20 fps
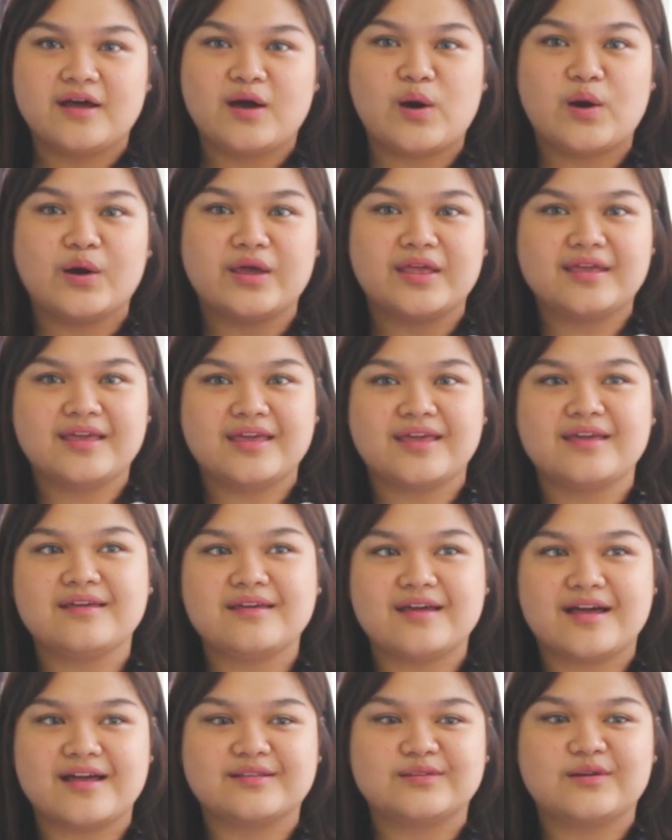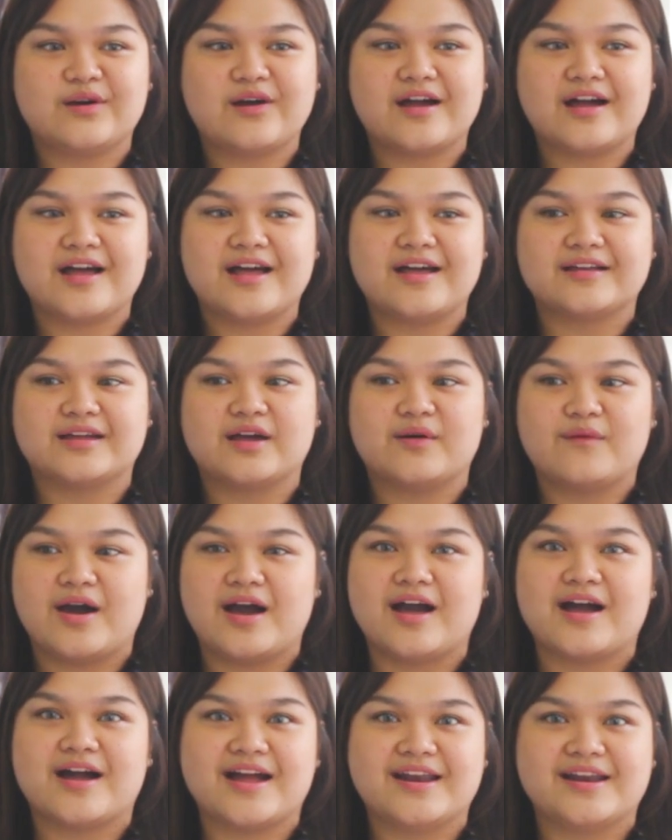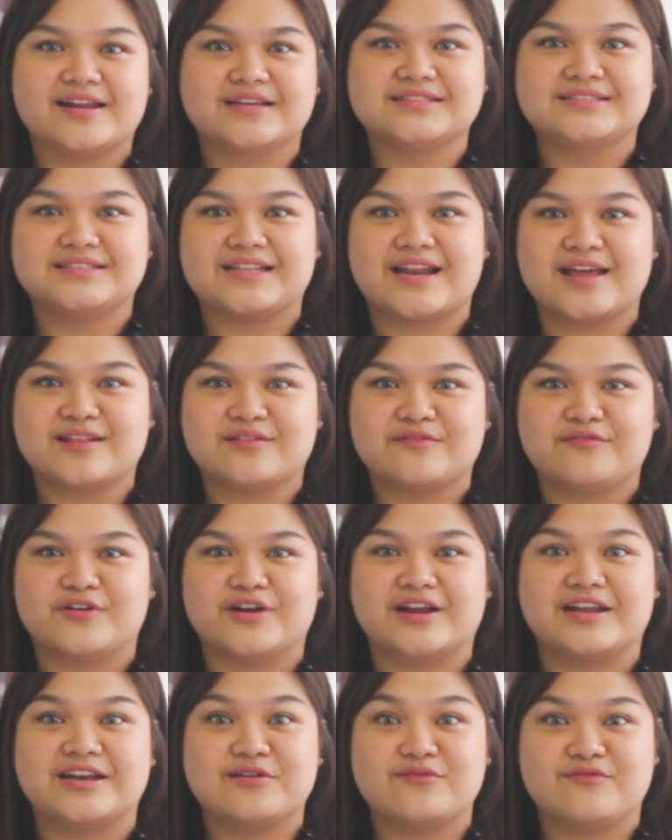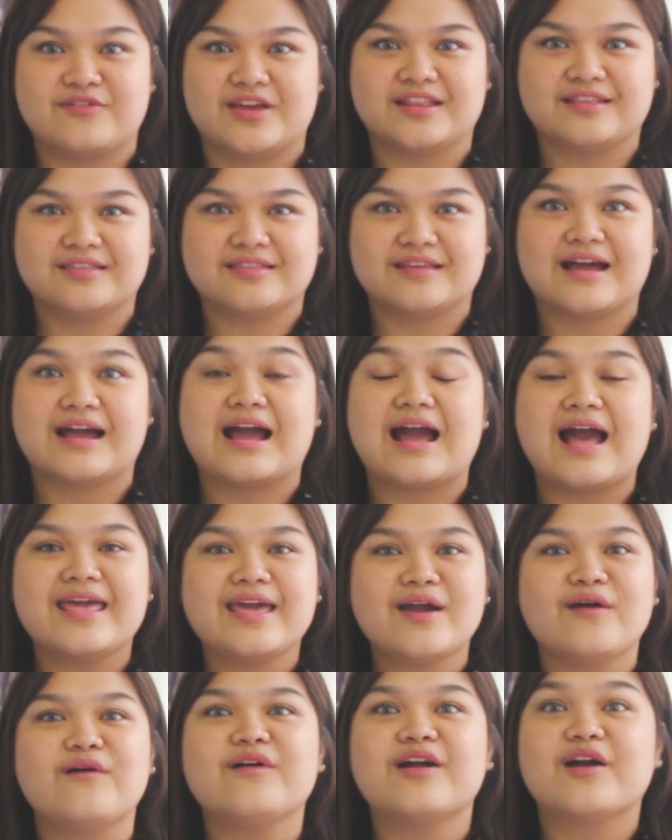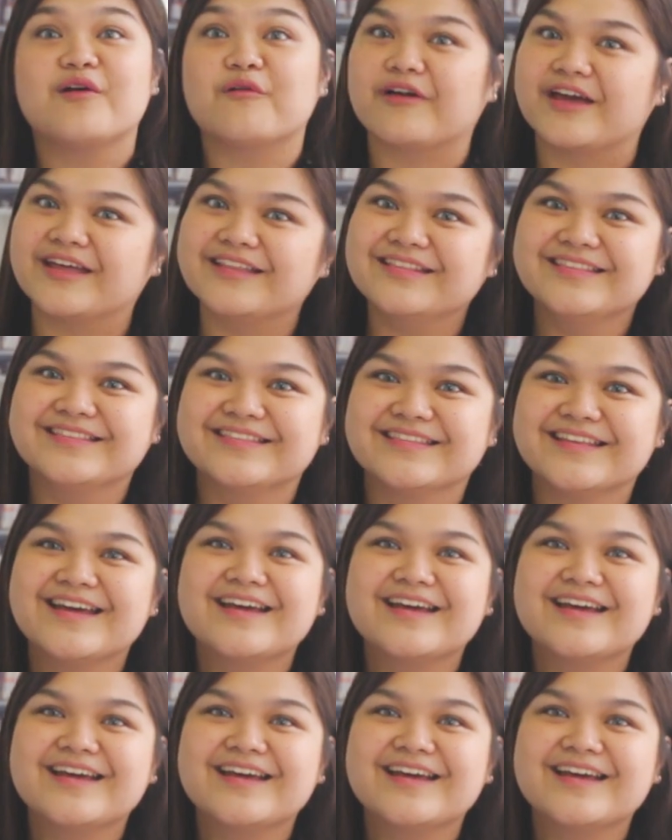okay Kay, ano ka nga, gawa ka nga ng strat for an event. Kaya kong gawin.